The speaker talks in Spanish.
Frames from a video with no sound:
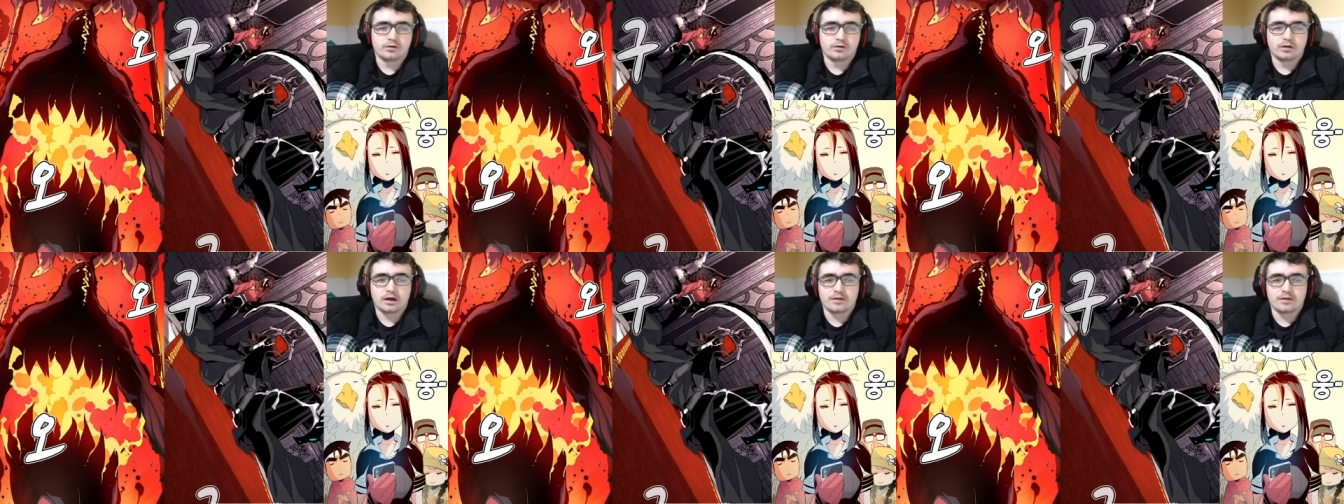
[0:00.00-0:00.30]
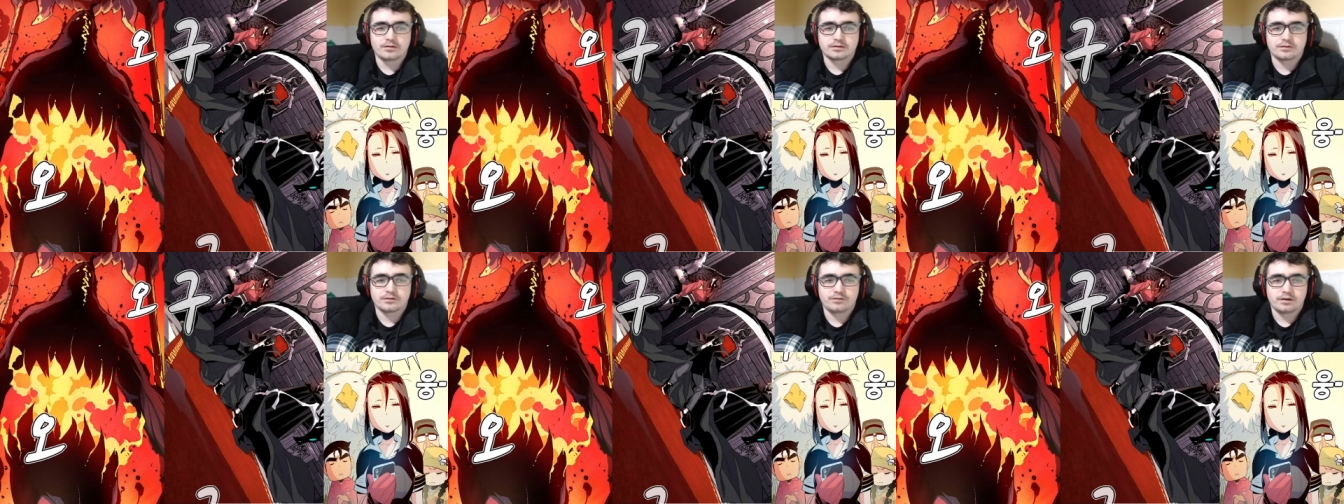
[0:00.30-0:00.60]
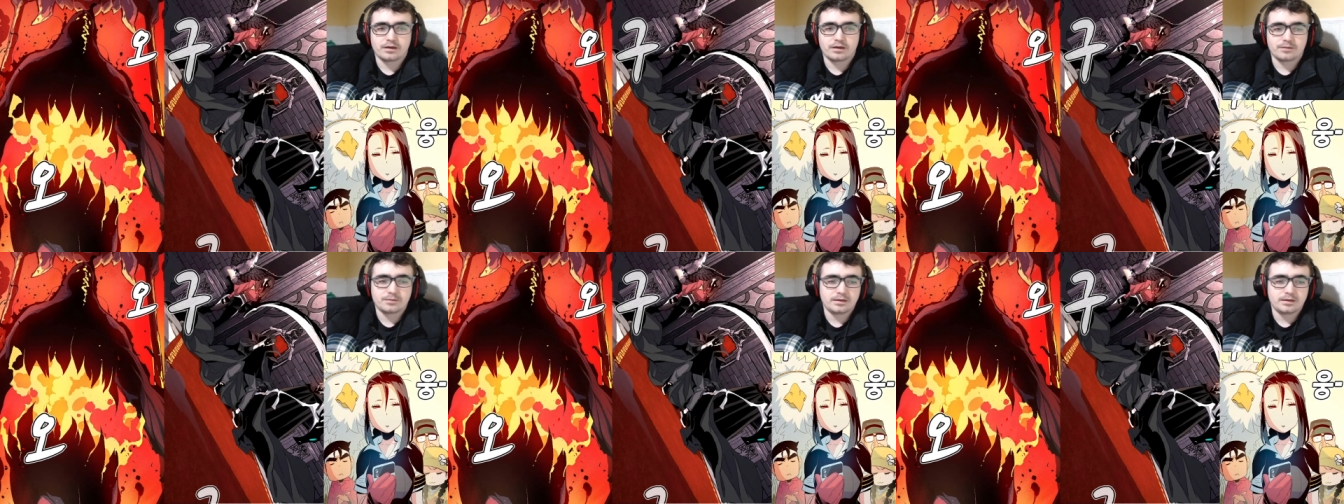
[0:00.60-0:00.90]
nadie se
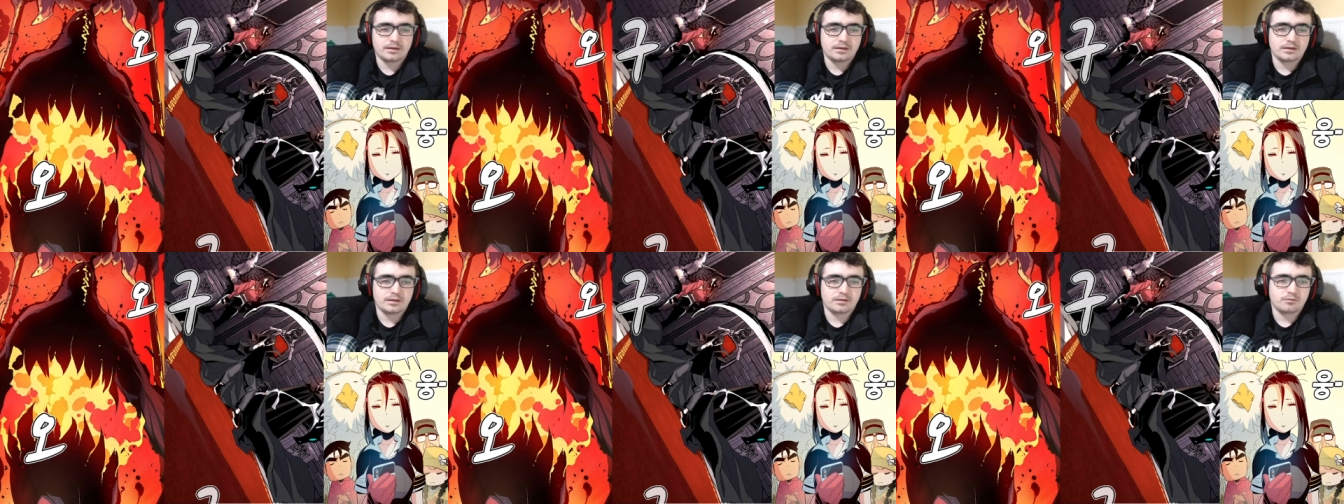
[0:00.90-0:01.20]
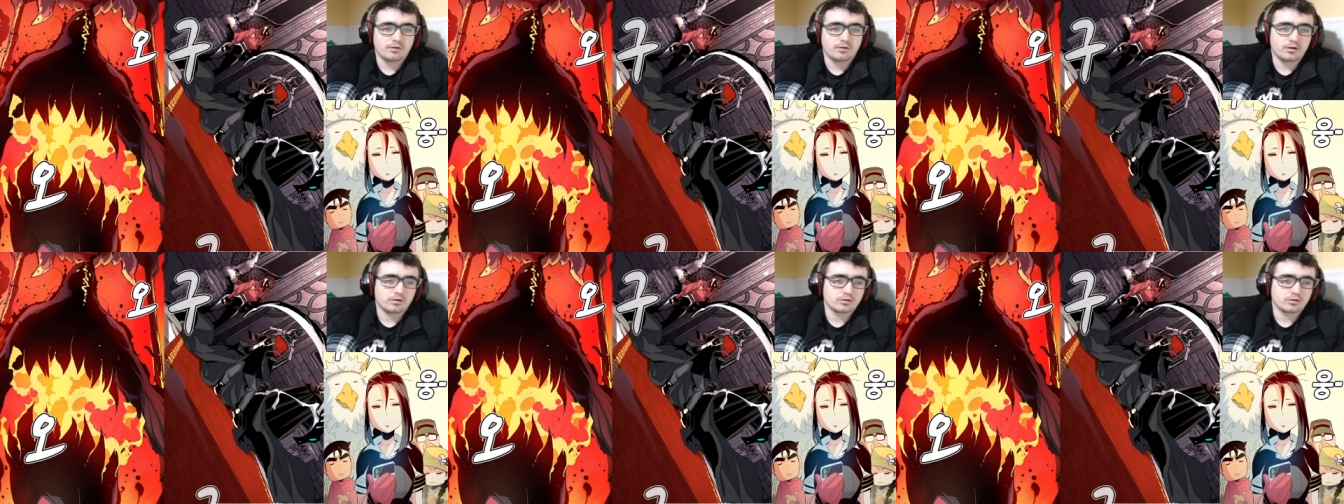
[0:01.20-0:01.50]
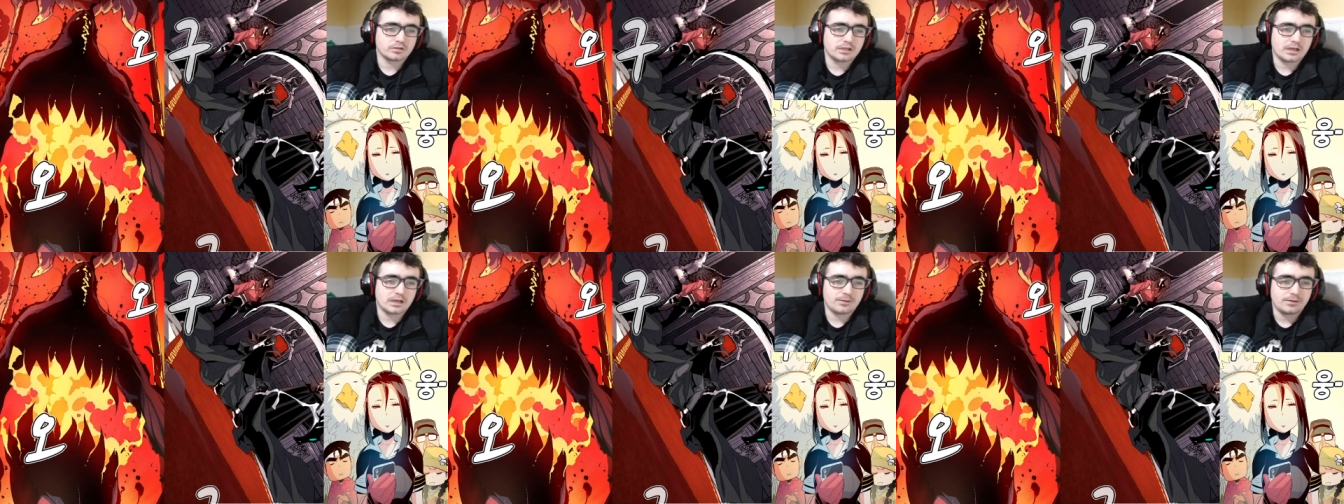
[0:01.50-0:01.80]
fiaba de mí y bueno,
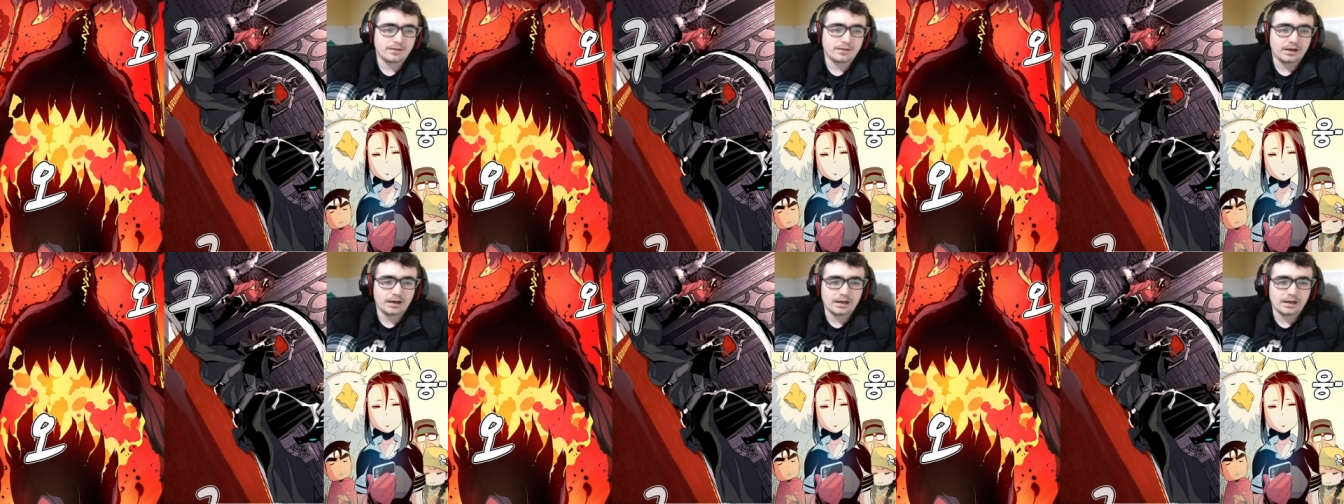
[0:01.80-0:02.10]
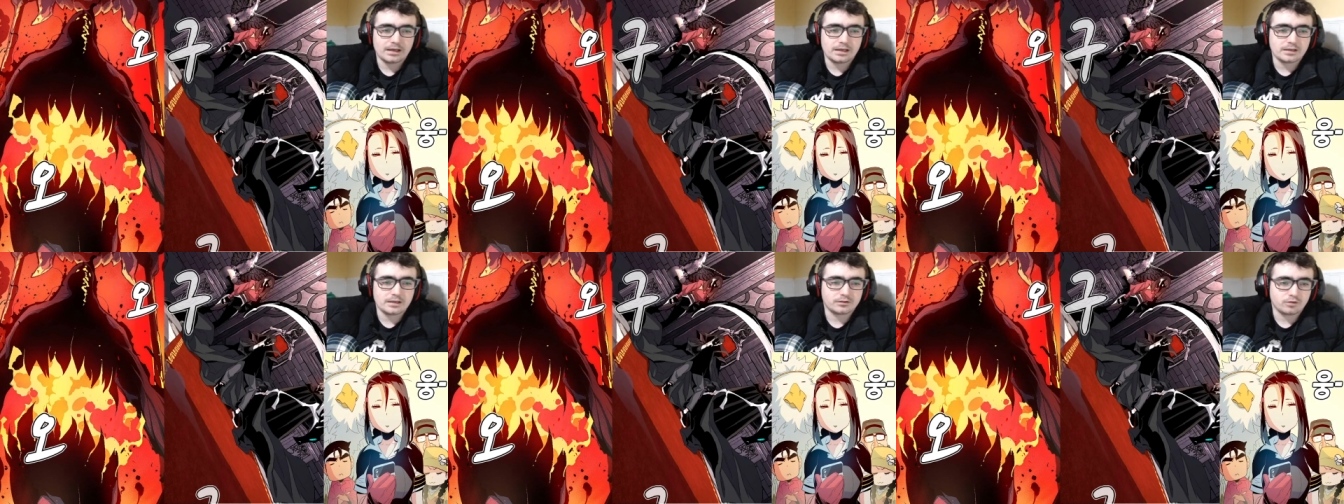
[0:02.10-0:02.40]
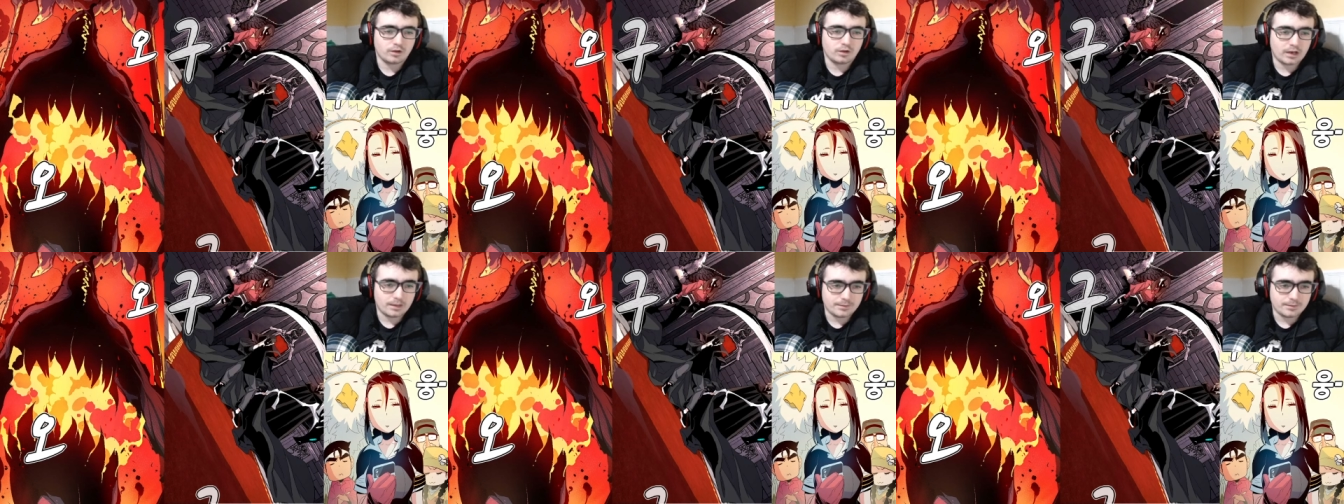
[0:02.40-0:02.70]
conseguí la vida y
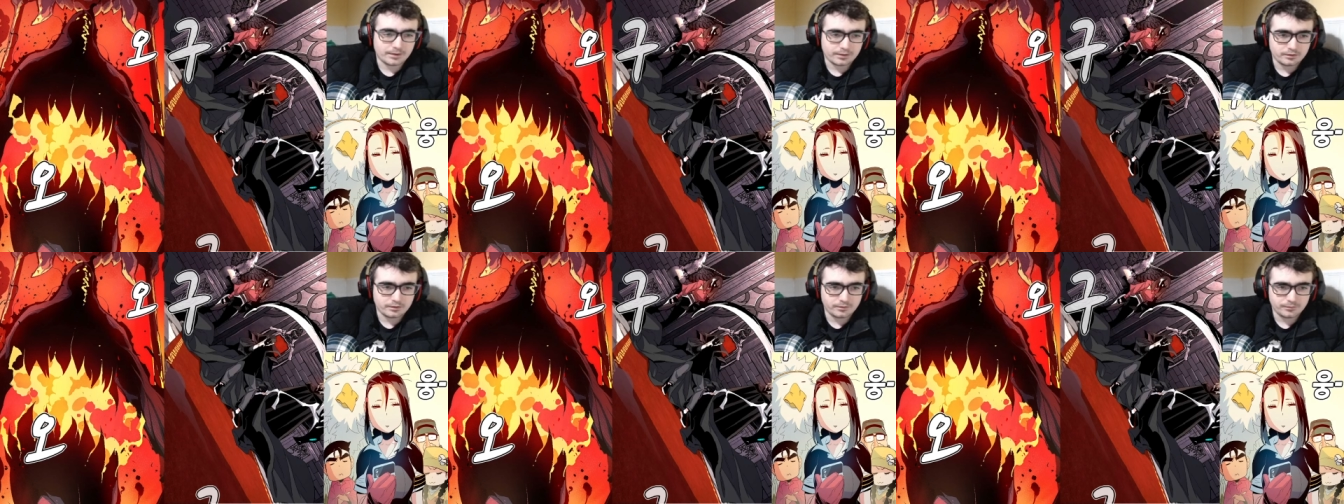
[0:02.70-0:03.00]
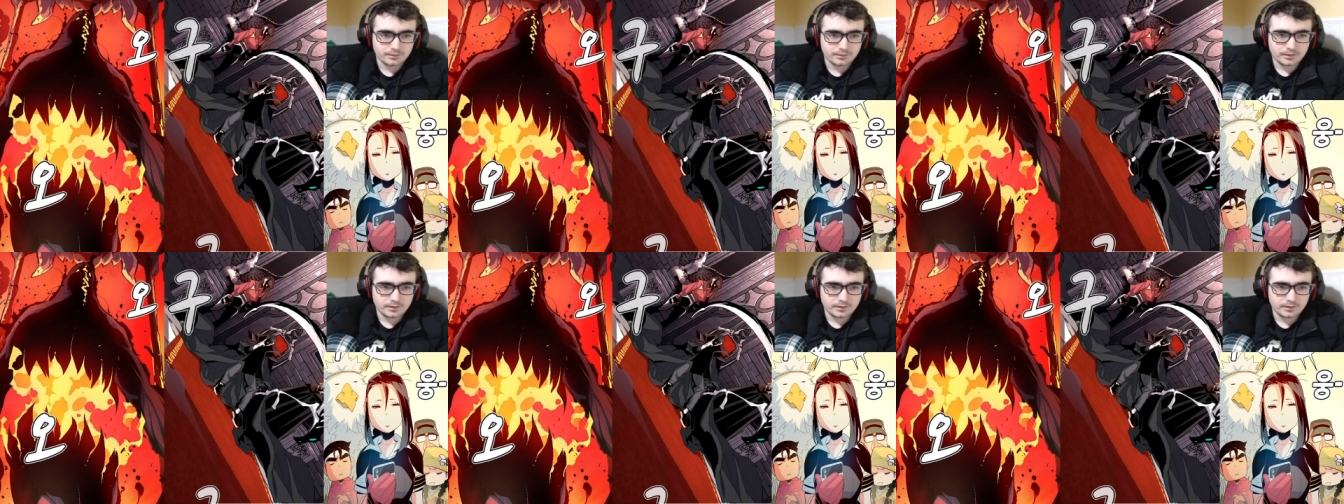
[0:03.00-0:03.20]
toda la mierda, ¿no?